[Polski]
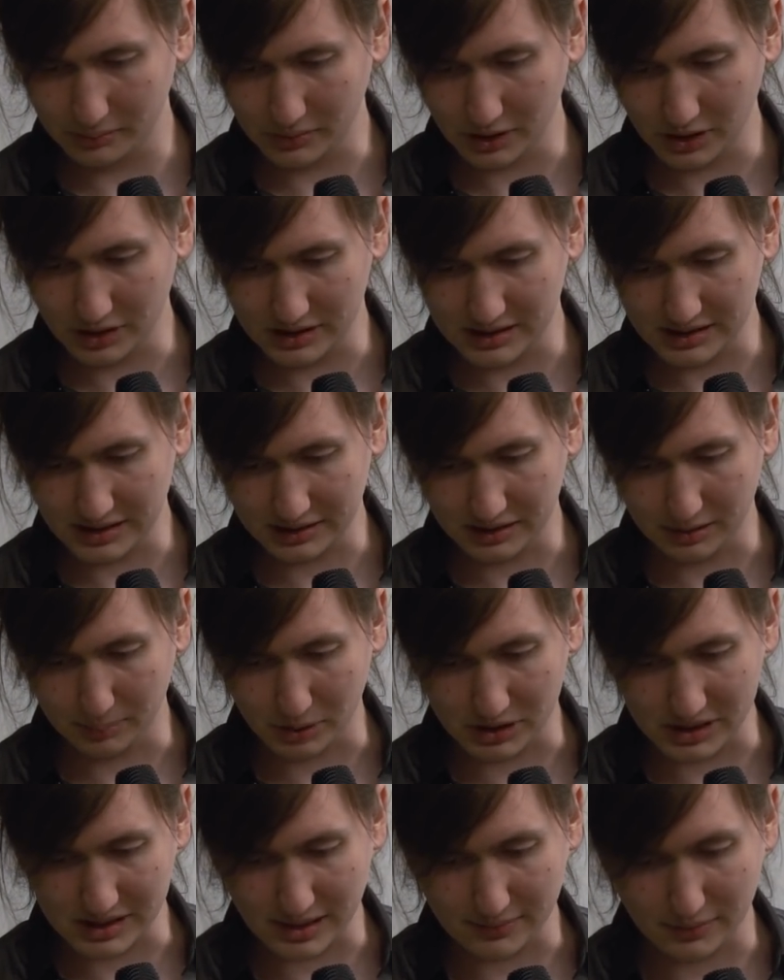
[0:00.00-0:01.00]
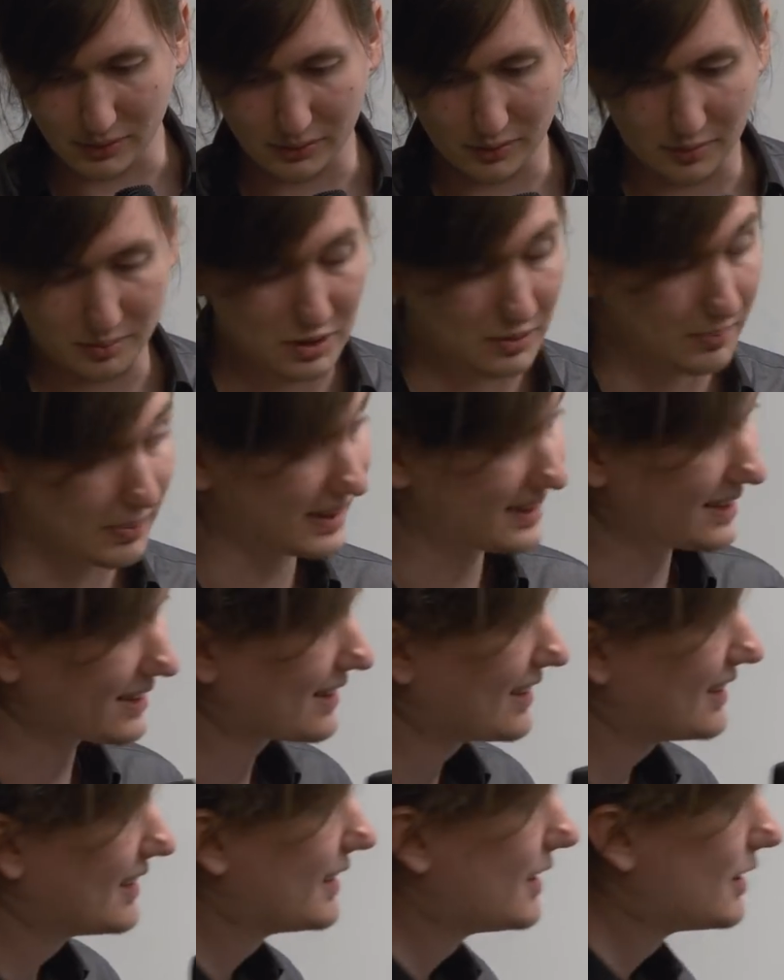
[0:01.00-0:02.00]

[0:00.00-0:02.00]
to jest taki podstawowy przypadek,